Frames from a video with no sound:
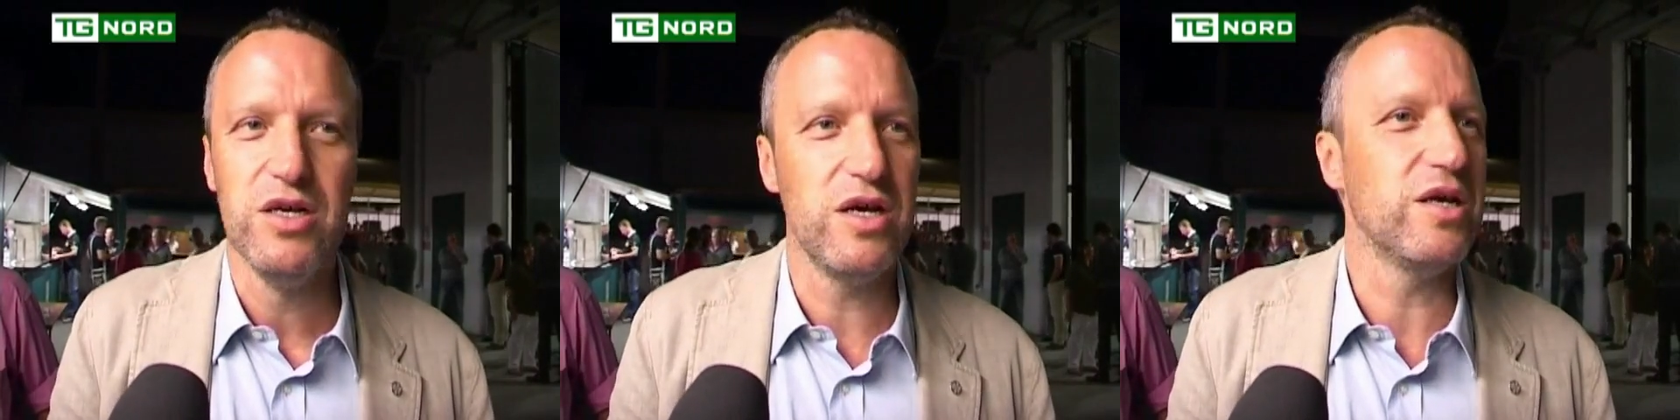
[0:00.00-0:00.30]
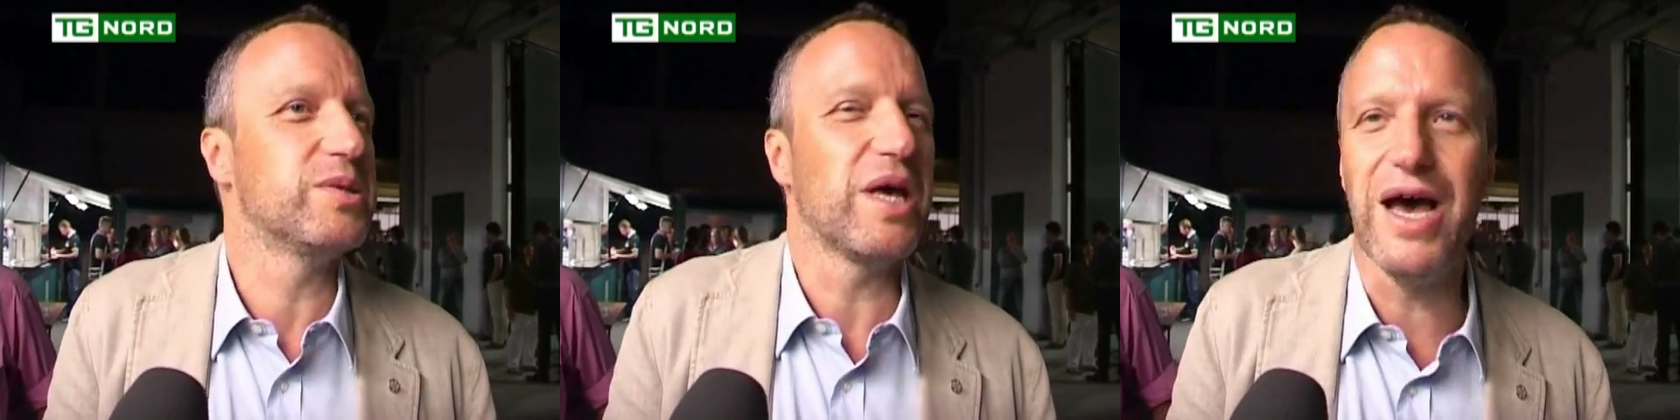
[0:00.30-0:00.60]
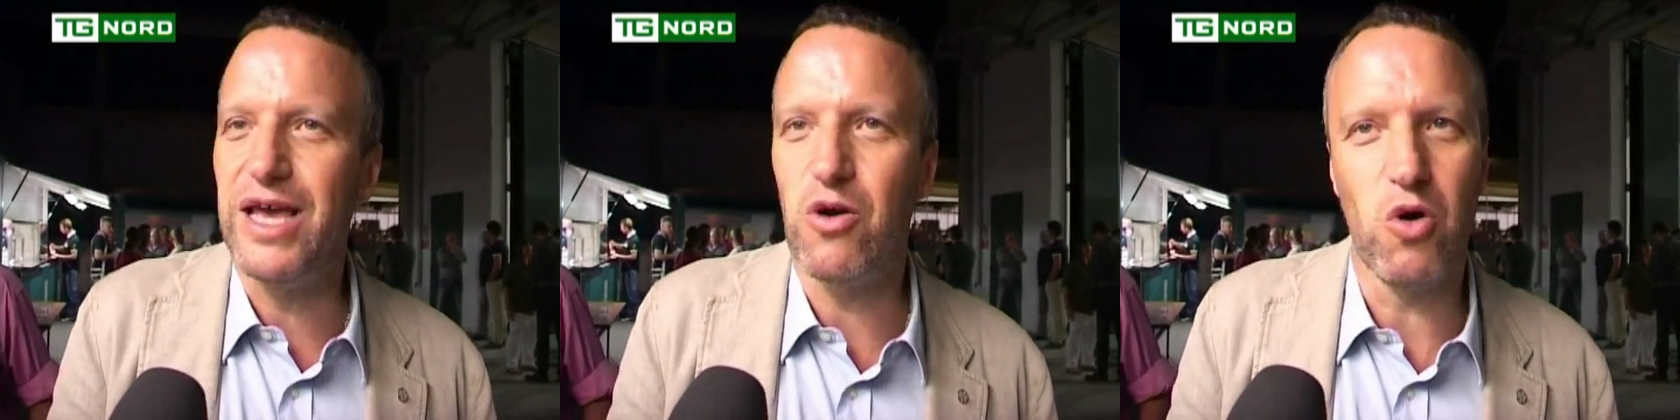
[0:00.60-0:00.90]
eh,
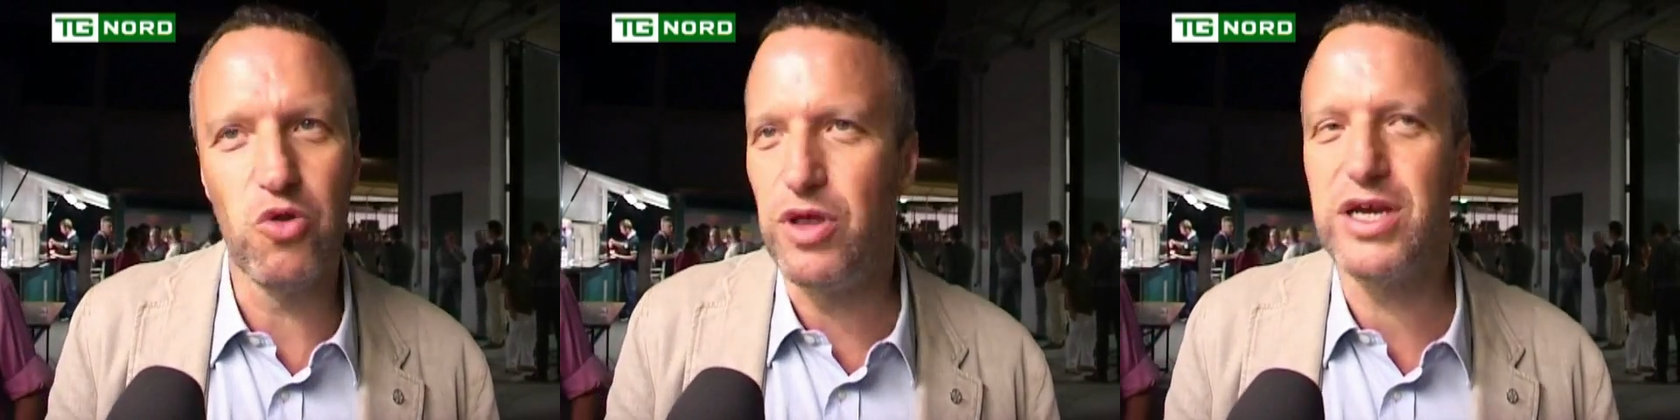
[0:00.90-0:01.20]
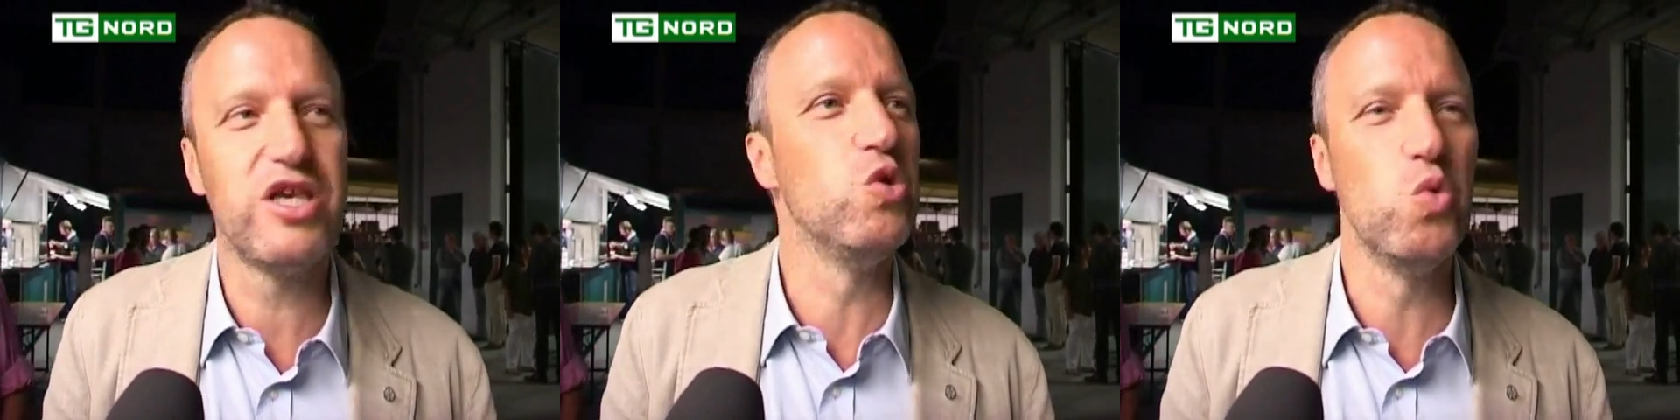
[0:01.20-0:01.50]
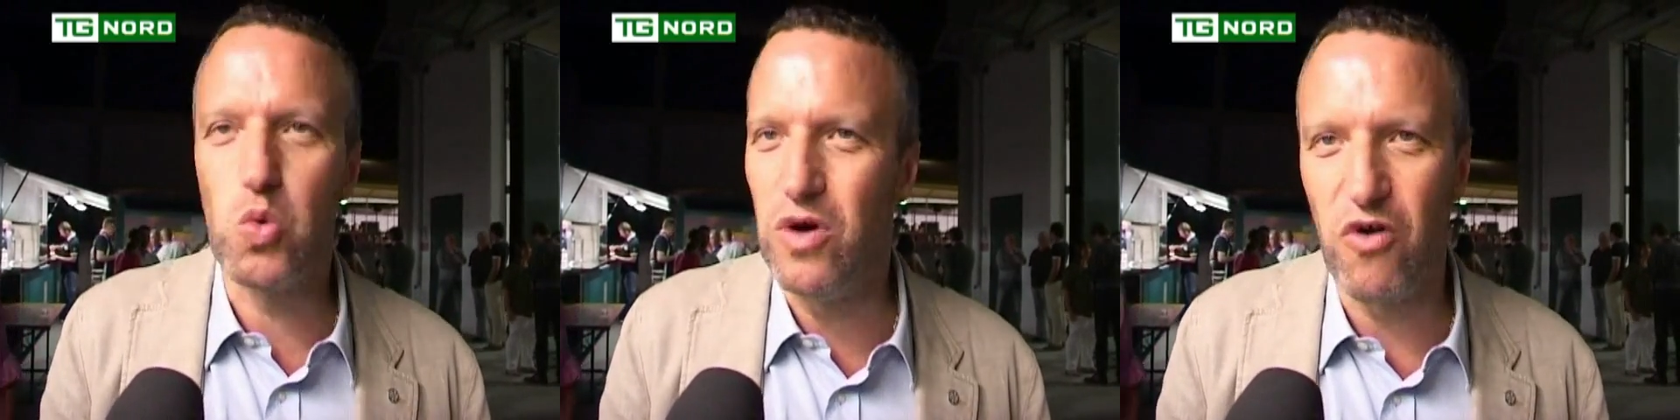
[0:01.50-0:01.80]
Zaia, Cota,
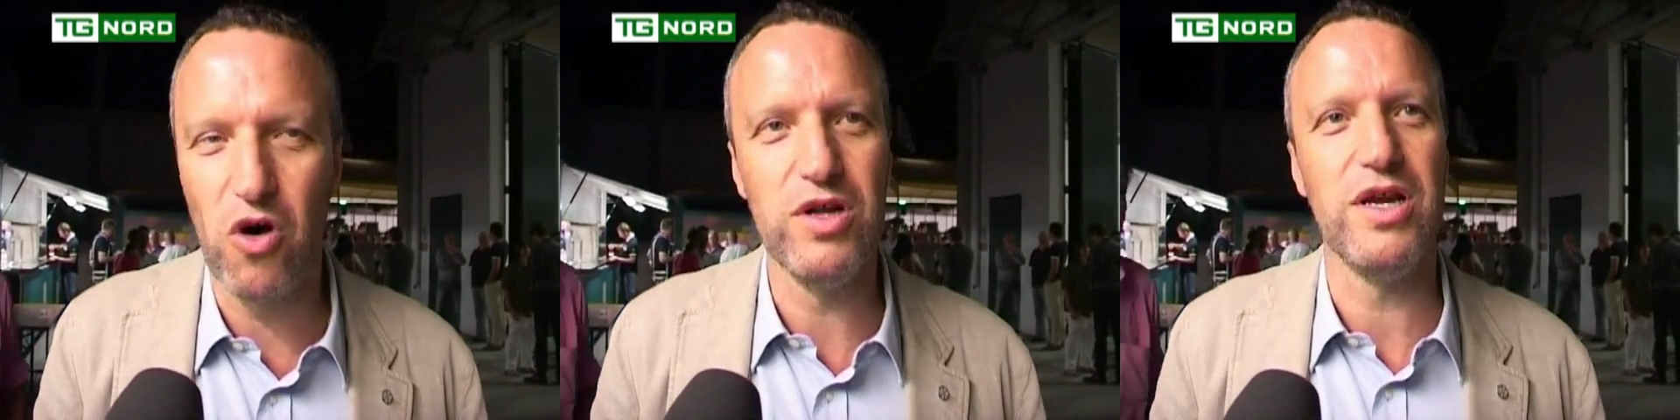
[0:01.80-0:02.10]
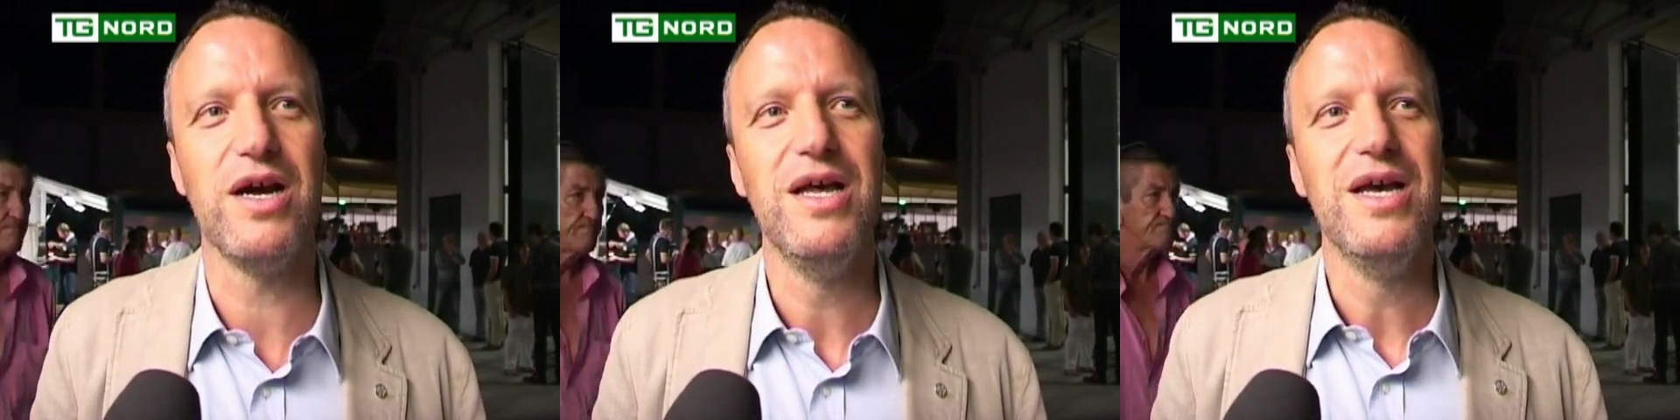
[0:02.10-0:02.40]
chiunque voglia